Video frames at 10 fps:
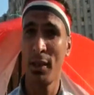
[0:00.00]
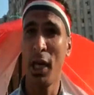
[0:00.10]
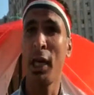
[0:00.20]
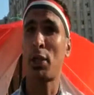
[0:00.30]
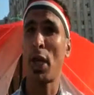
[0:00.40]

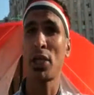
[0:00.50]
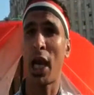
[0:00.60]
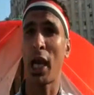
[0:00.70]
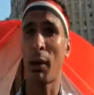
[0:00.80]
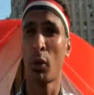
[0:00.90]
احنا مش
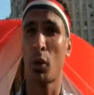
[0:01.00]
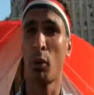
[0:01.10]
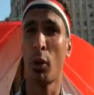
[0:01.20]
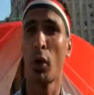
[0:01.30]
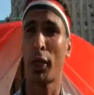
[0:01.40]
عايزين حاجه منكم
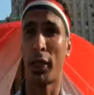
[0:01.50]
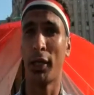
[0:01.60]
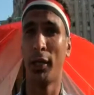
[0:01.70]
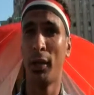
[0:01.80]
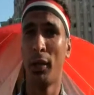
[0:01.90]
وبنقول كده
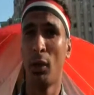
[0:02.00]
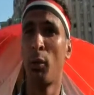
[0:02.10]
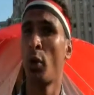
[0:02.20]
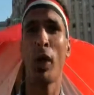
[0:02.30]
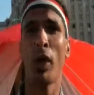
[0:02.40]

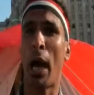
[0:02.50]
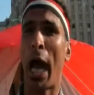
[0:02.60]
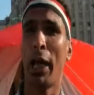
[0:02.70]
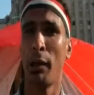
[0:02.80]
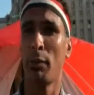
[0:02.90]
وبنقول
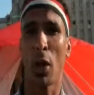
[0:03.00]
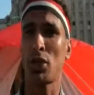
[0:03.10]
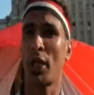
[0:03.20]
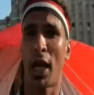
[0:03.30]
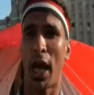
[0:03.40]
علني مش
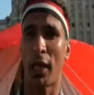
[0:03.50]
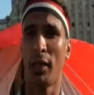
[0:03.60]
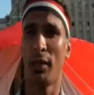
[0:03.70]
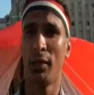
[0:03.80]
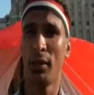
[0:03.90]
عاوزين اي حاجه
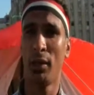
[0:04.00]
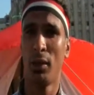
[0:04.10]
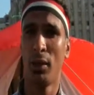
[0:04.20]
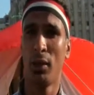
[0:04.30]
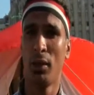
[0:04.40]

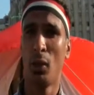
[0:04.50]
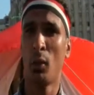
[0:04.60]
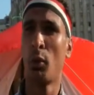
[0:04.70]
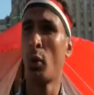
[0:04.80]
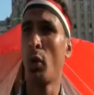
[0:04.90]

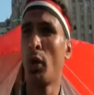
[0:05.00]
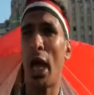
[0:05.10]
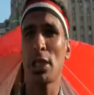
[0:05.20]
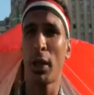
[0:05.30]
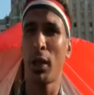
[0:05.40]
وبنقول
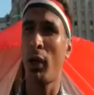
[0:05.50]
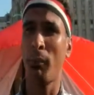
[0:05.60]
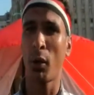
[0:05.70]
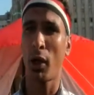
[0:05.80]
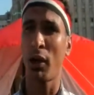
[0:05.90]
حسب الله
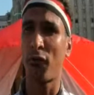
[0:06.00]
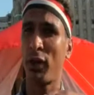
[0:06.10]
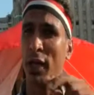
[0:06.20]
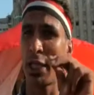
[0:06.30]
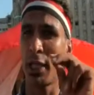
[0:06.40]
ونعم الوكيل
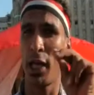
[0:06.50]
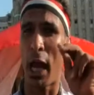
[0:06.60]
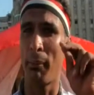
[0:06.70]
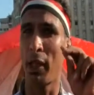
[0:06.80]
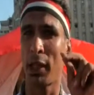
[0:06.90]
في الناس اللي هي
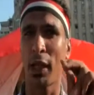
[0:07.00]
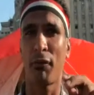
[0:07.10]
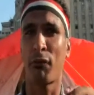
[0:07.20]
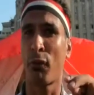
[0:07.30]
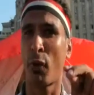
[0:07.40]
عملت
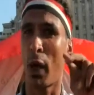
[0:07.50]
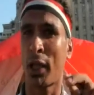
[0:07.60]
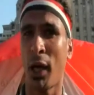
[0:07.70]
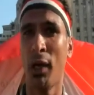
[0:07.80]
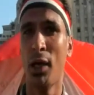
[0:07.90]
كده في
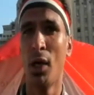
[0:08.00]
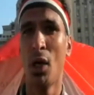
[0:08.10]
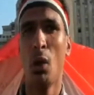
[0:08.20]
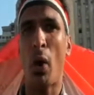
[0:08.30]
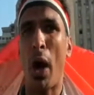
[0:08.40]
اخواتها
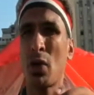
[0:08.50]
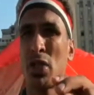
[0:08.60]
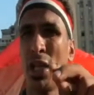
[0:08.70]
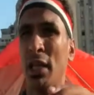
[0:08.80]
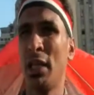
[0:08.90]

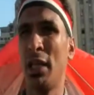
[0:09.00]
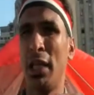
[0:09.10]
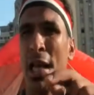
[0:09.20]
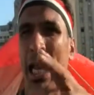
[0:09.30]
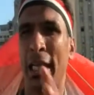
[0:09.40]
وعاوزين
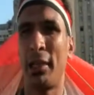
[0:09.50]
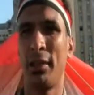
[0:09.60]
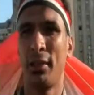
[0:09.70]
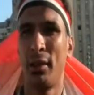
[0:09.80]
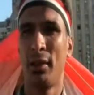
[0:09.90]
العدل
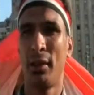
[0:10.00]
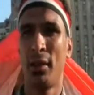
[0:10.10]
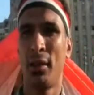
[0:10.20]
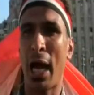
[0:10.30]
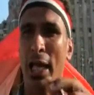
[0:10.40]

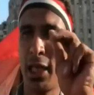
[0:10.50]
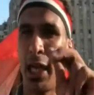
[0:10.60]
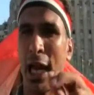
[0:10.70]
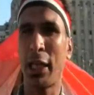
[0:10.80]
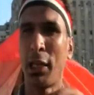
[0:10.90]

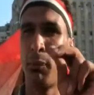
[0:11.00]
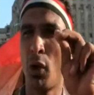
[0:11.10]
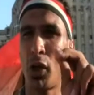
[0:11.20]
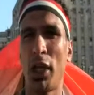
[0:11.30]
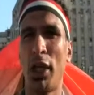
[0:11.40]
عايزين العدل
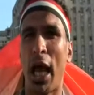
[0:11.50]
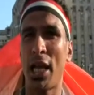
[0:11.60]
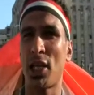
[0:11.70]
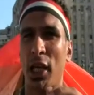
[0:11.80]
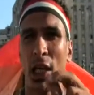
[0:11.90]
بمرضي الله
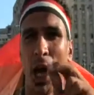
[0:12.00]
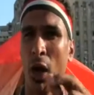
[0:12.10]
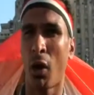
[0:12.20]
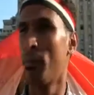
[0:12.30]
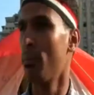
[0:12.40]
عشان كده
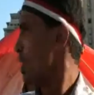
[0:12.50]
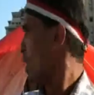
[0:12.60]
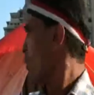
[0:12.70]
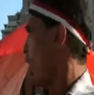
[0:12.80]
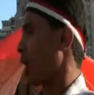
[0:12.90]
حرام
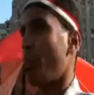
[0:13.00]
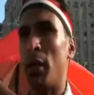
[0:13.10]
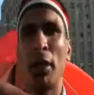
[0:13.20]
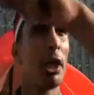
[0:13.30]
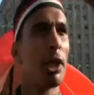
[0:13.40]
وحرام
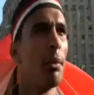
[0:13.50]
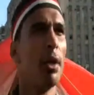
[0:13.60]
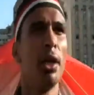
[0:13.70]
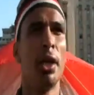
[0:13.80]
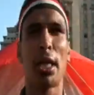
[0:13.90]
يرضي
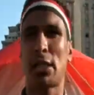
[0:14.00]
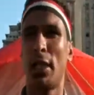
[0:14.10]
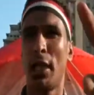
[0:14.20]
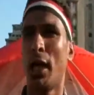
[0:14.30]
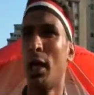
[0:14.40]
مين الناس
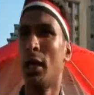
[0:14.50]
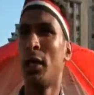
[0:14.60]
اللي هي